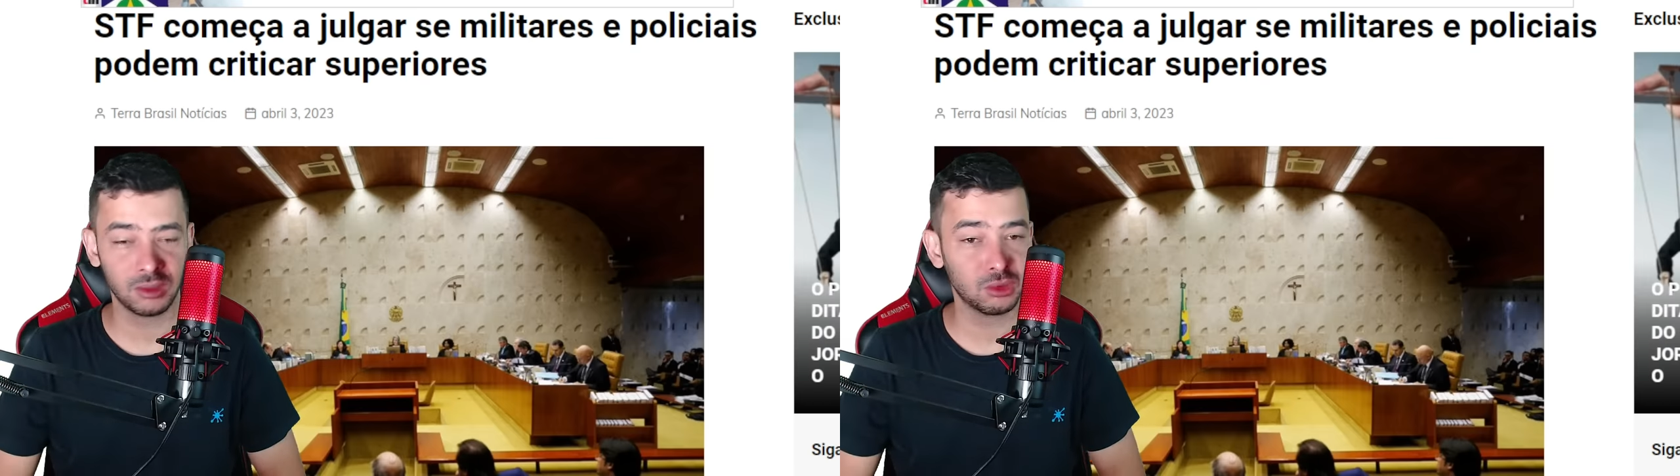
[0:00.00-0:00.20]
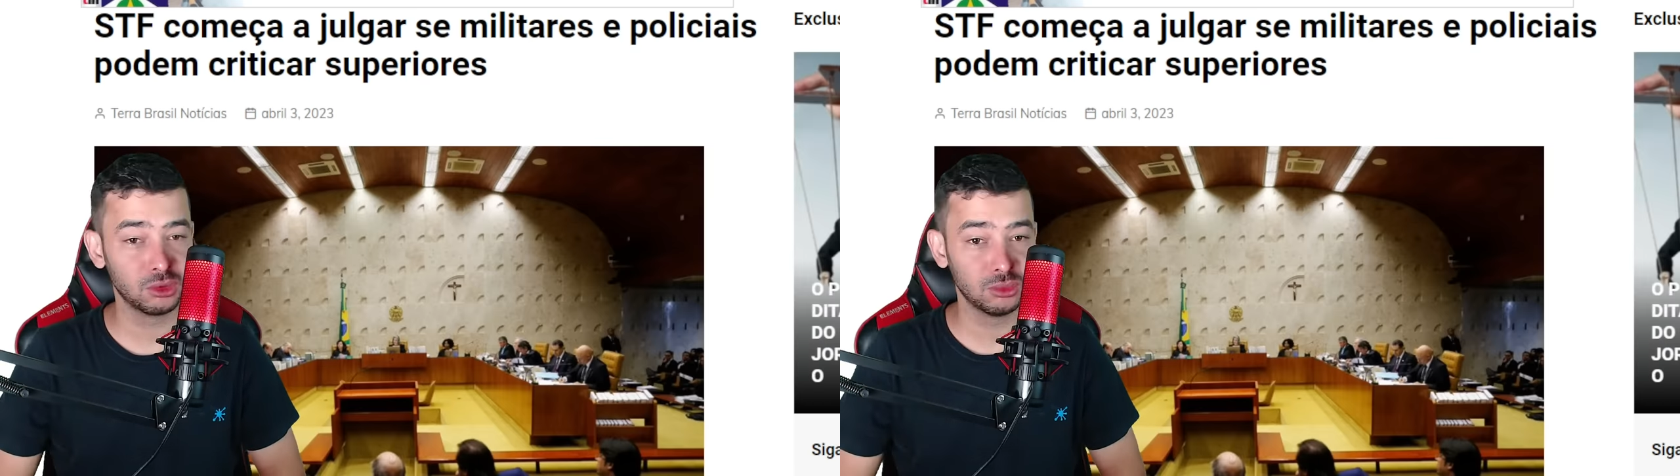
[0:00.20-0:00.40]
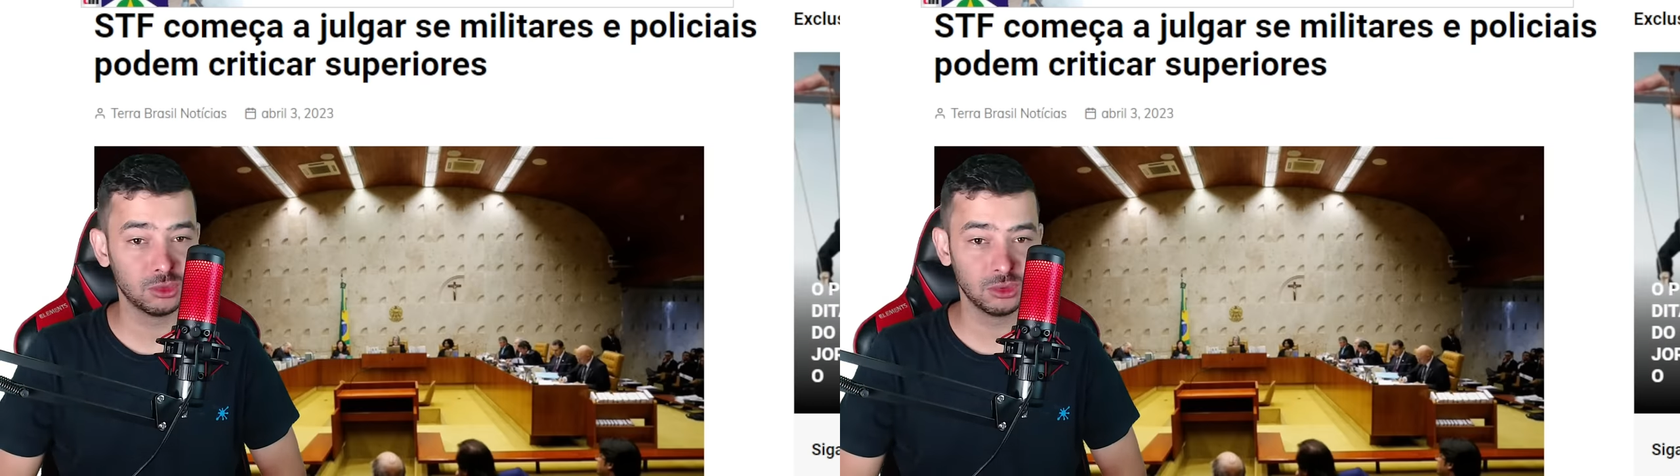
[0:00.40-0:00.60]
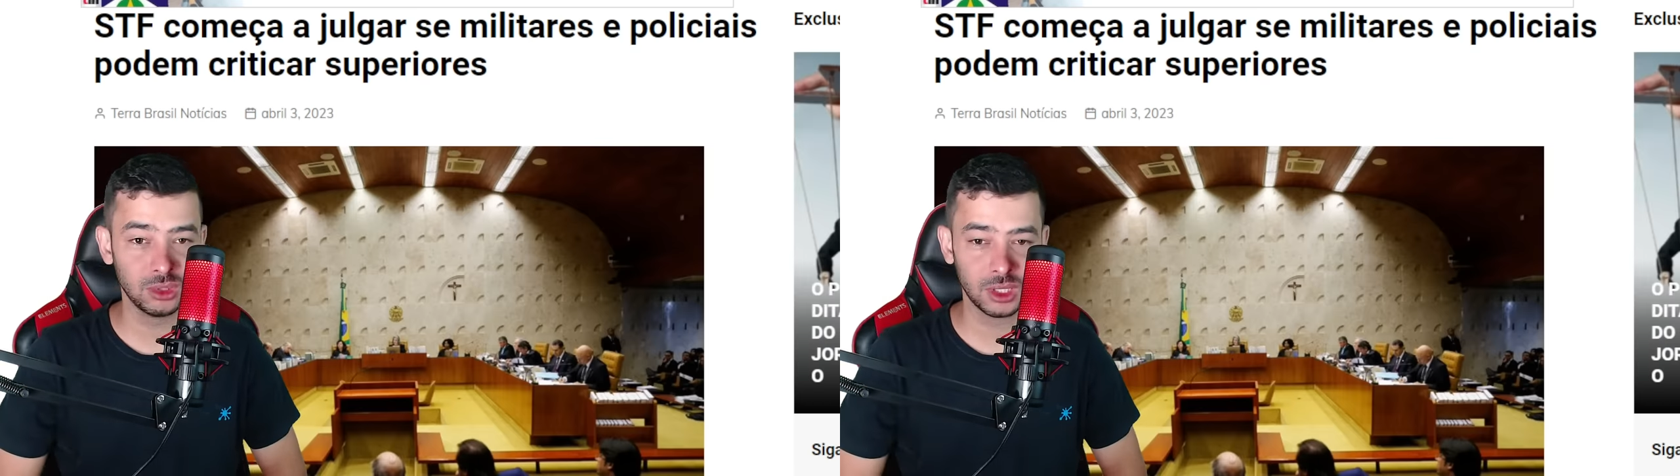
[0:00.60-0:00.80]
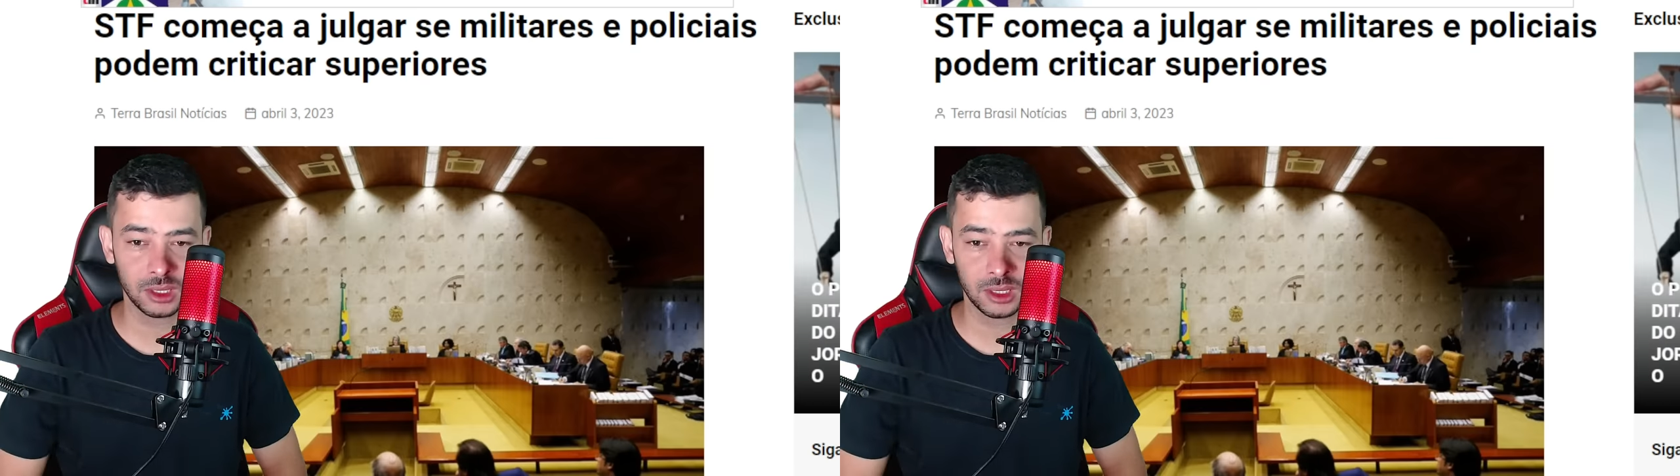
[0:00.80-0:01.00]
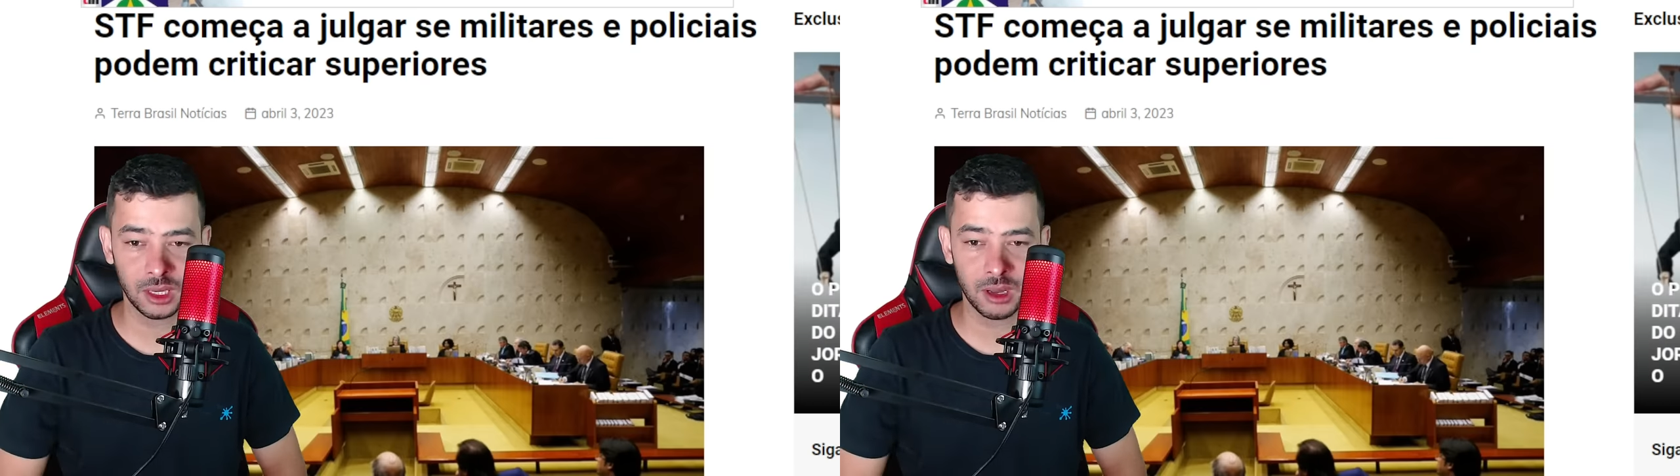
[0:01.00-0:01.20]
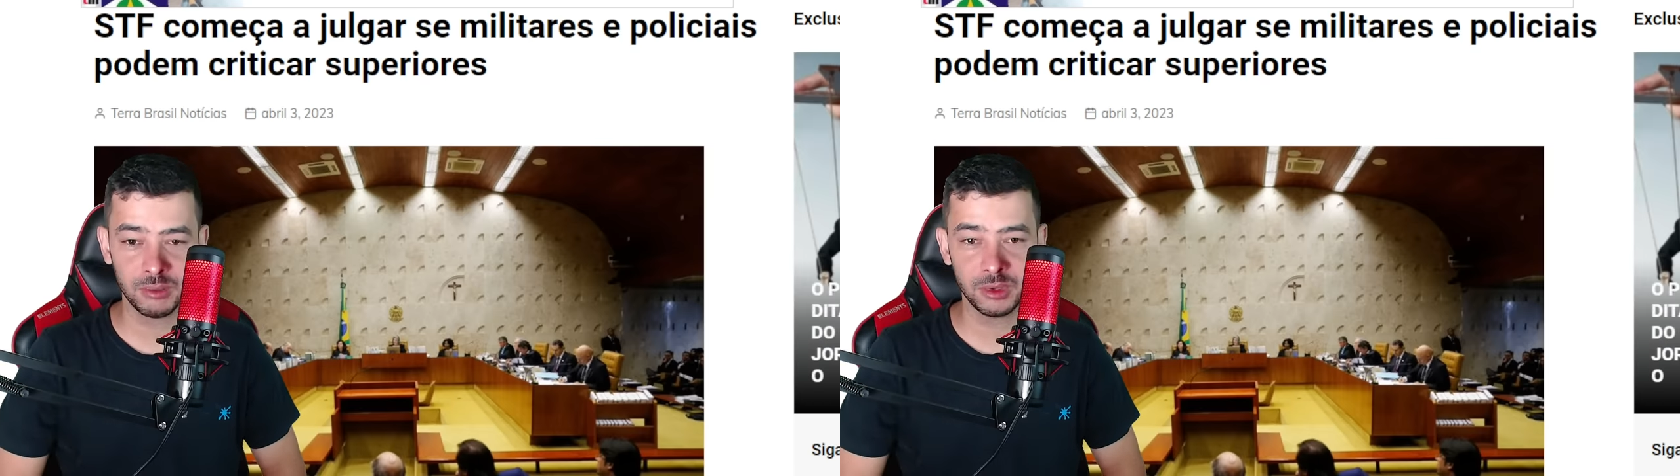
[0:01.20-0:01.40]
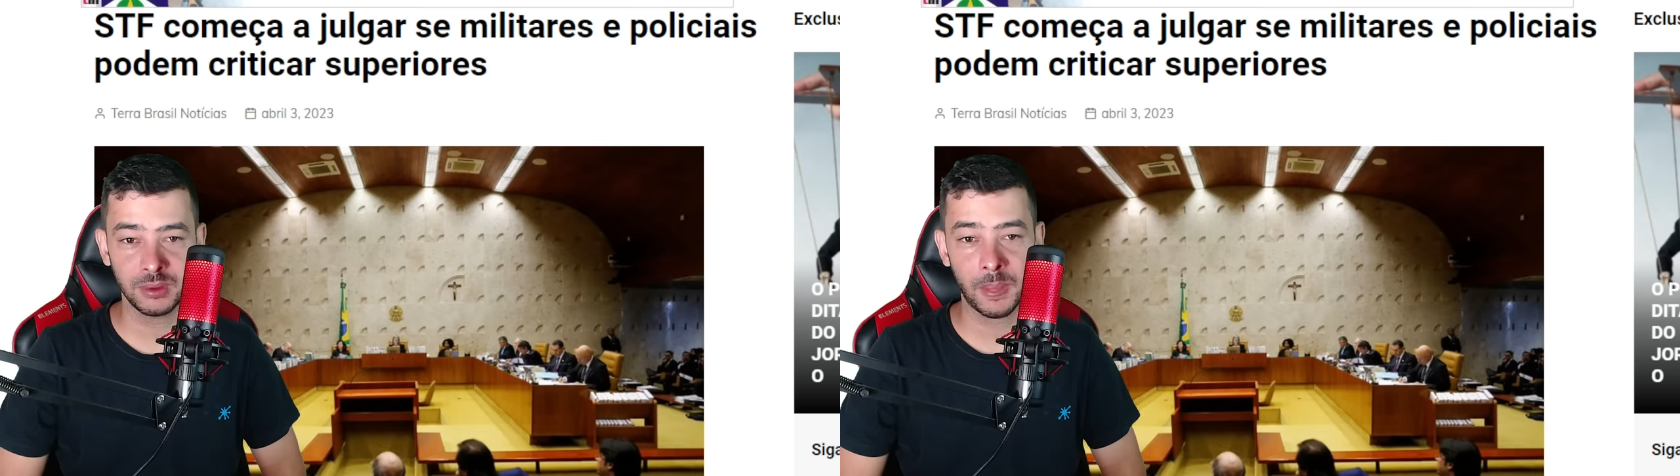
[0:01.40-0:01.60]
Todo mundo já
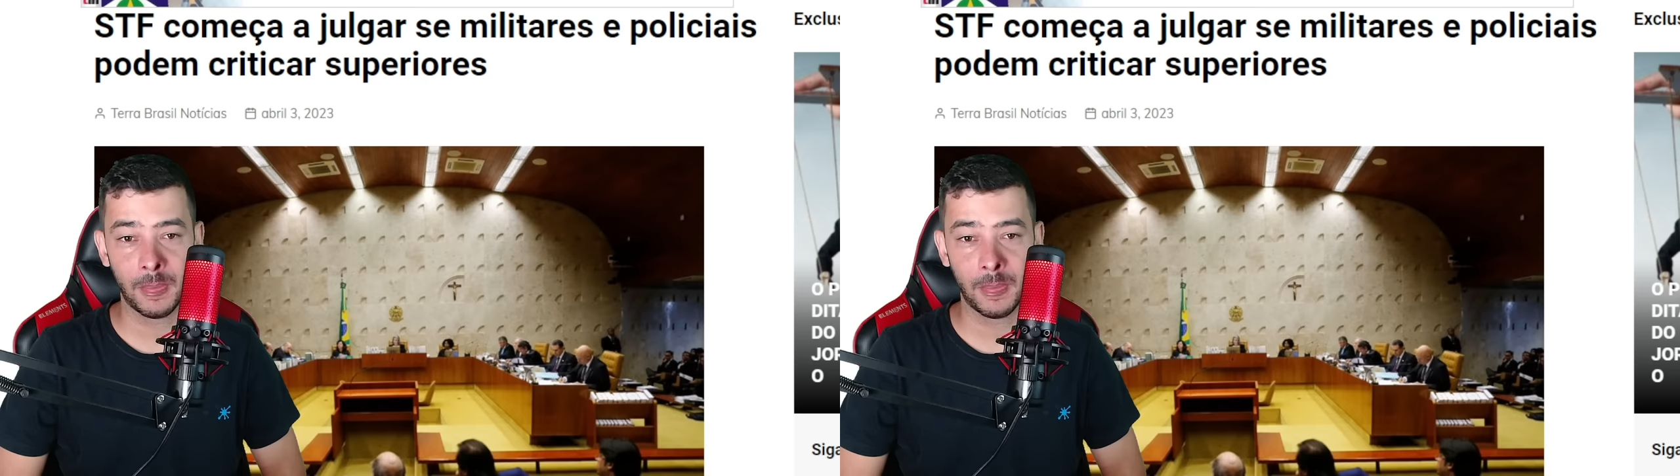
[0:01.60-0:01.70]
sabe.